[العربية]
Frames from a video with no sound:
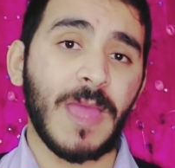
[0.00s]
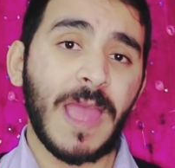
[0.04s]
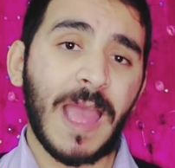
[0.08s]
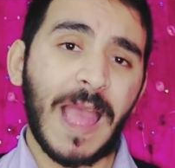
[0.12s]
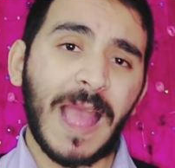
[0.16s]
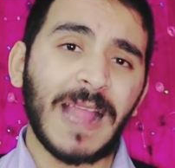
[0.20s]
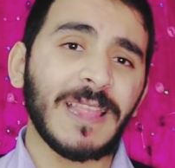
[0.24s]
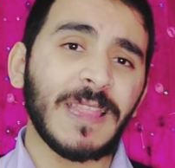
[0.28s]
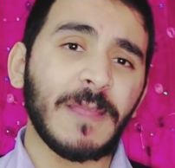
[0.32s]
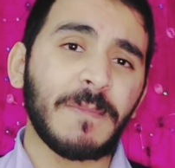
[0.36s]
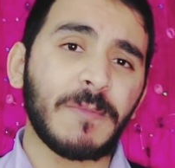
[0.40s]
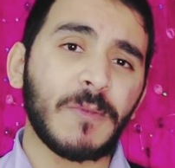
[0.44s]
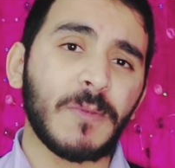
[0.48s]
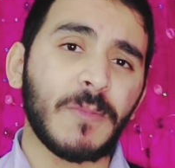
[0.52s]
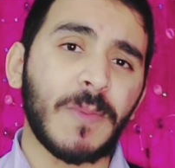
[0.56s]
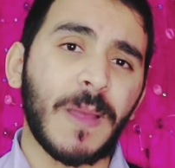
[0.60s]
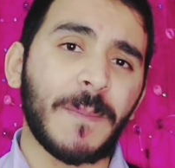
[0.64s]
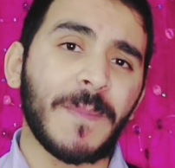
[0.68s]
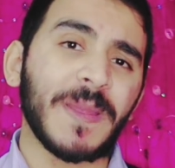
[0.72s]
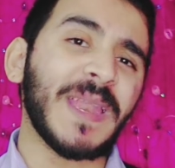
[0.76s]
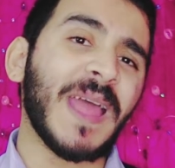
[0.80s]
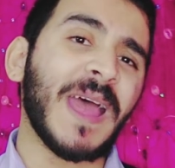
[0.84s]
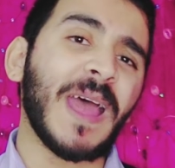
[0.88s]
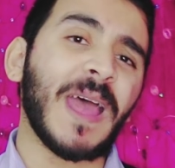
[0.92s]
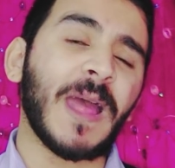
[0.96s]
هل دي بتبقى
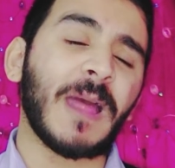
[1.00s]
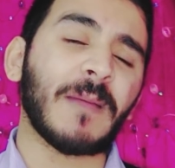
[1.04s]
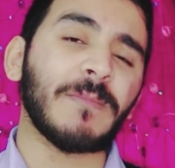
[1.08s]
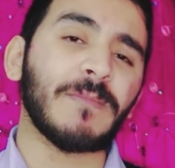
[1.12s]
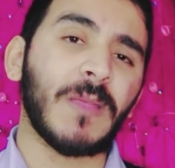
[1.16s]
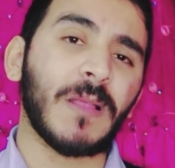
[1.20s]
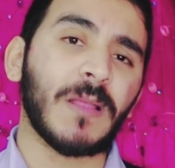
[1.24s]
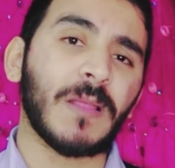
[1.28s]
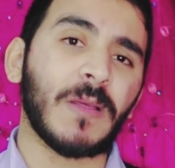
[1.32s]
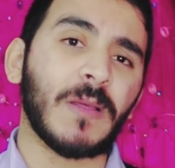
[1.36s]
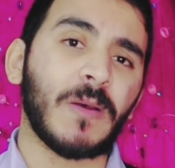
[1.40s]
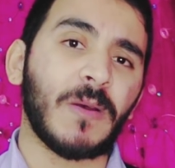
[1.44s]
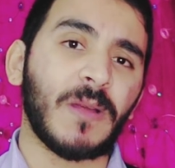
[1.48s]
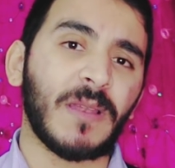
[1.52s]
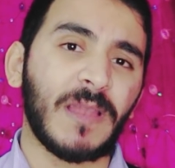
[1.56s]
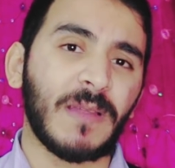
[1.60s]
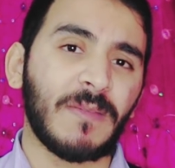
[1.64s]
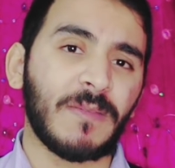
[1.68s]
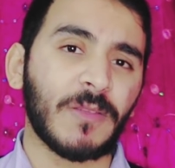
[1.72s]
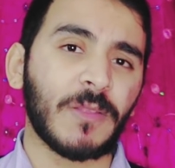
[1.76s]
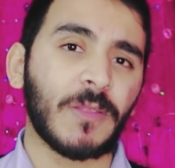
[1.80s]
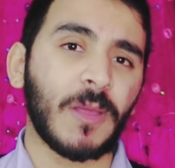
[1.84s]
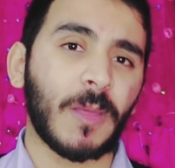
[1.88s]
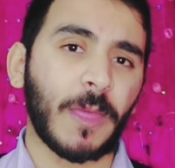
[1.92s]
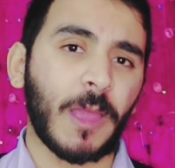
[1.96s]
منحه يا عبد الله ولا
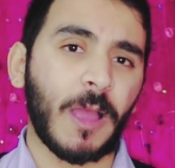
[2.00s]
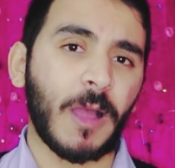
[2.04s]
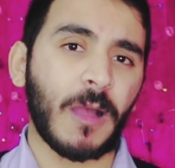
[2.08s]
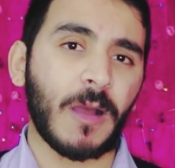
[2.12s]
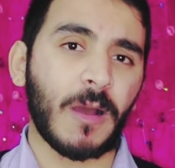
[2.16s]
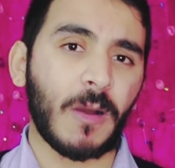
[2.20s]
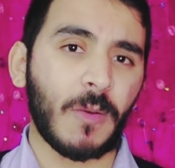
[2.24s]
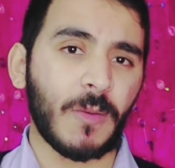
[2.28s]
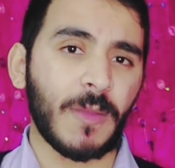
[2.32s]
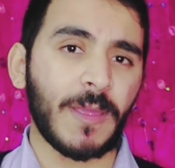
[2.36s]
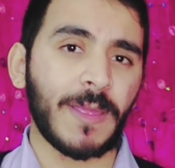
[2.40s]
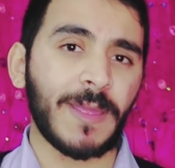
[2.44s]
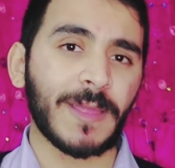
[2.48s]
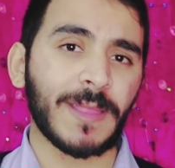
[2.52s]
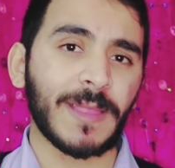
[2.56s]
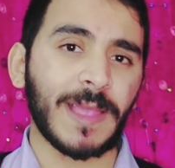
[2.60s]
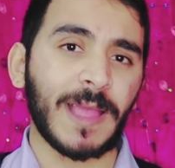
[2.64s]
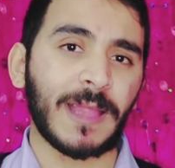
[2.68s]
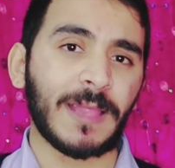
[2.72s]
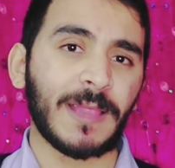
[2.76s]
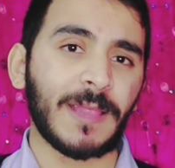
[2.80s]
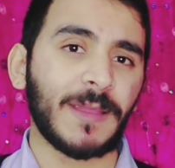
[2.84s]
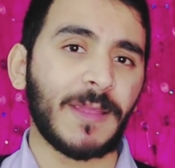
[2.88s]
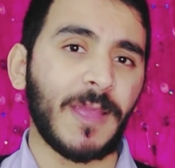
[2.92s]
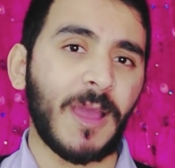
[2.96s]
في طريقه قويه
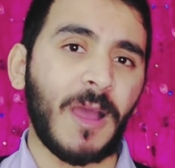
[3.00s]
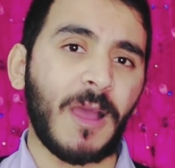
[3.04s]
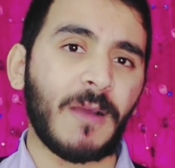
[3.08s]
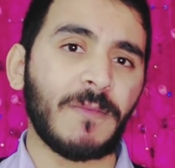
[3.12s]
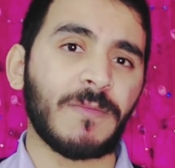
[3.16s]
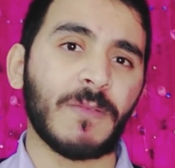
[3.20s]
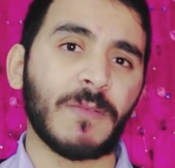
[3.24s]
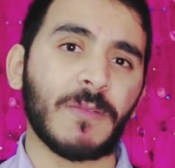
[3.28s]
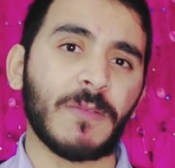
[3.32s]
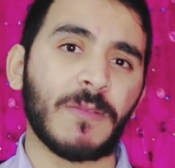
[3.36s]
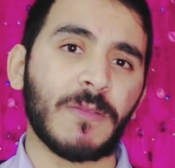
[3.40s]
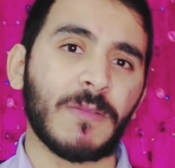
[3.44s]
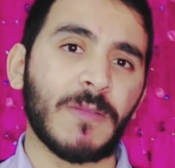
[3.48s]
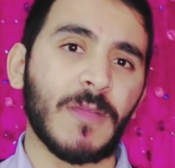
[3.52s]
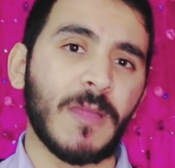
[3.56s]
تخليني احفظ